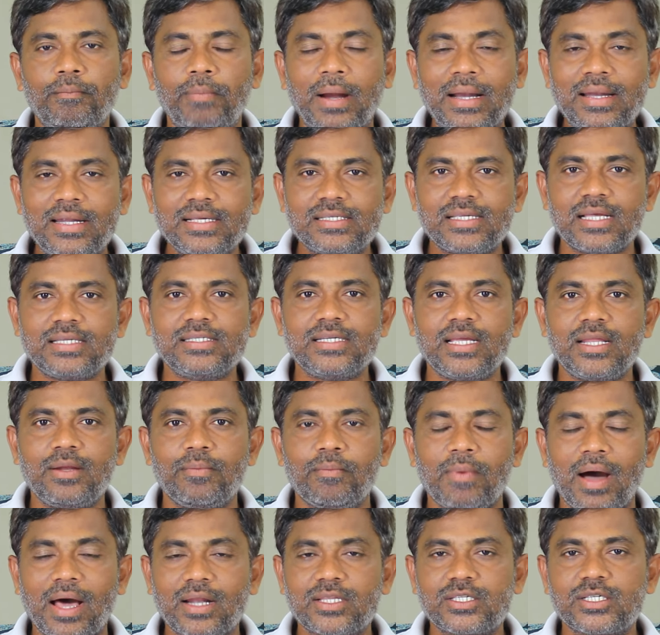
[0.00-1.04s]
బండి
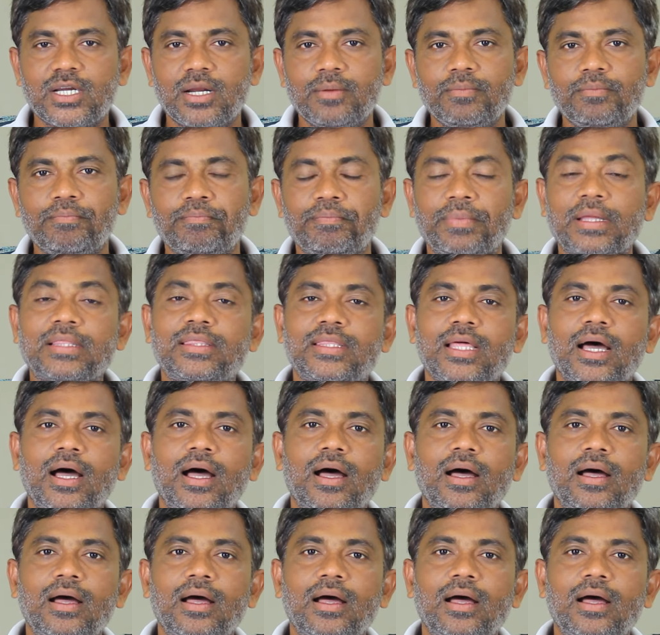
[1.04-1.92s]
సంజయ్ని మార్చడం పెద్ద